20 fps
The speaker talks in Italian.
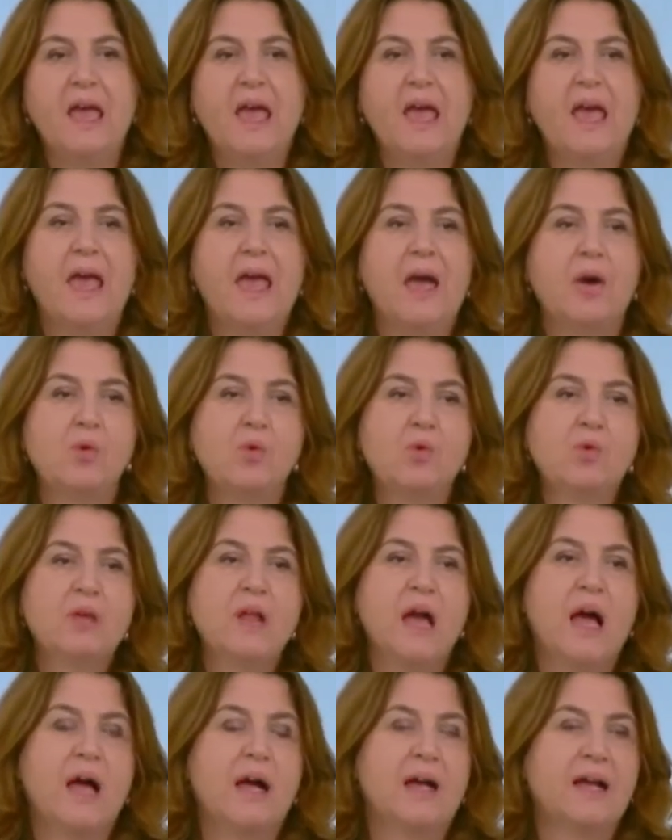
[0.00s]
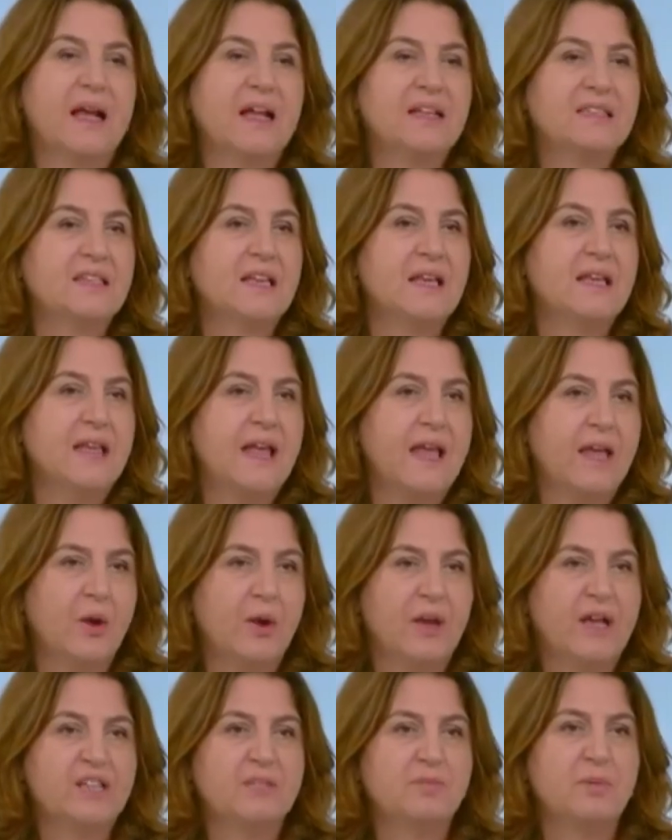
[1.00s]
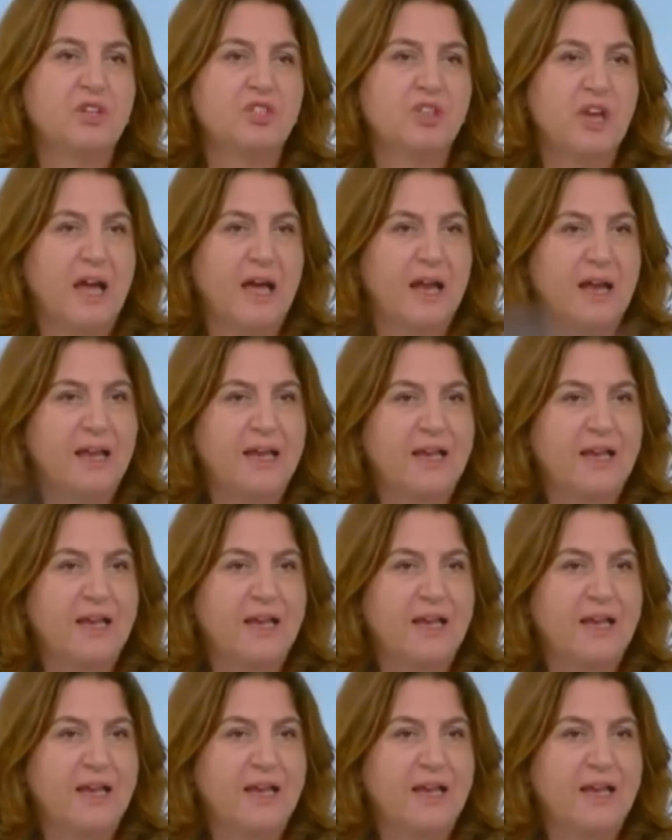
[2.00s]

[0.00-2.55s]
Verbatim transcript: e a una cassa in deroga speciale